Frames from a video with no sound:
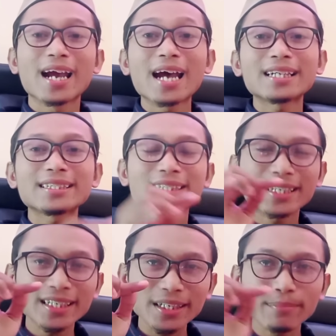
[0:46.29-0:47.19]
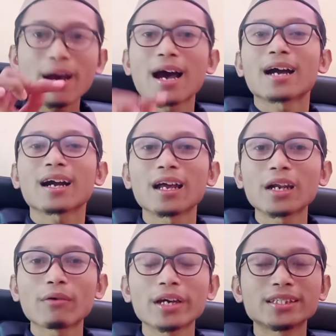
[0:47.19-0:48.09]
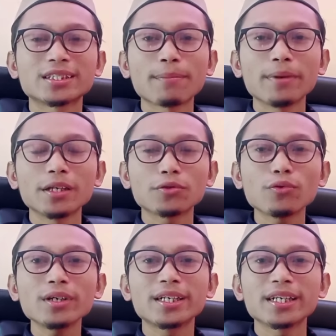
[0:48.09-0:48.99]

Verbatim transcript: gak terima kalau hijab itu